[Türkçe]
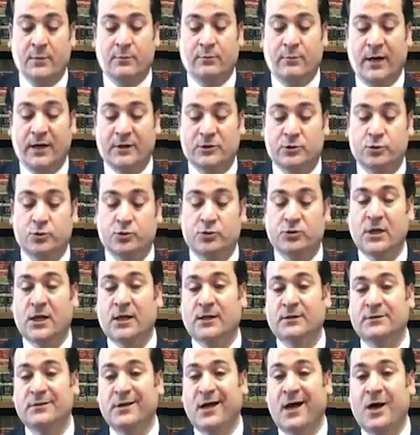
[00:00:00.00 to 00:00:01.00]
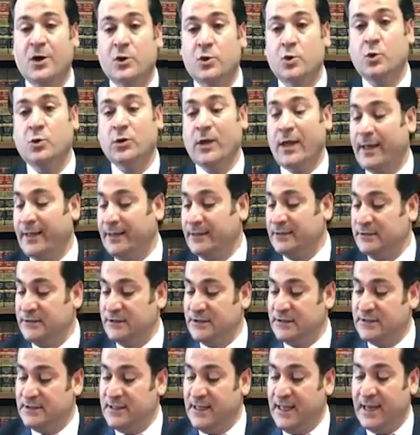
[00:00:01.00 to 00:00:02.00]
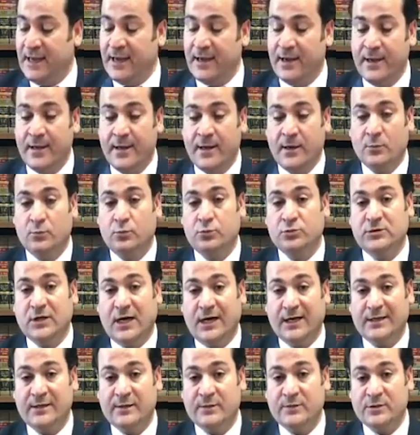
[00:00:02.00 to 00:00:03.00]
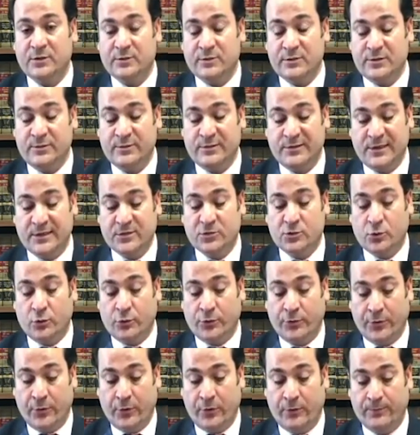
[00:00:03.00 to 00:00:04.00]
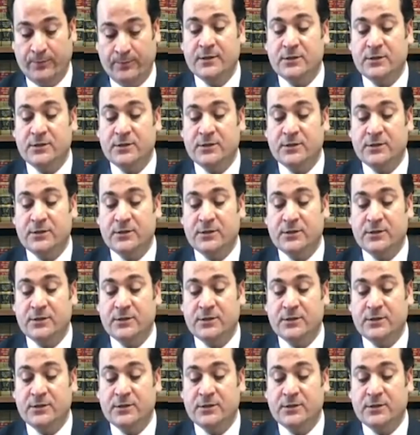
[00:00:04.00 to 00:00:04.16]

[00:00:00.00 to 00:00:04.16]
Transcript: başvursak daha kolay alırız diye bu takipçimiz bize soruyor.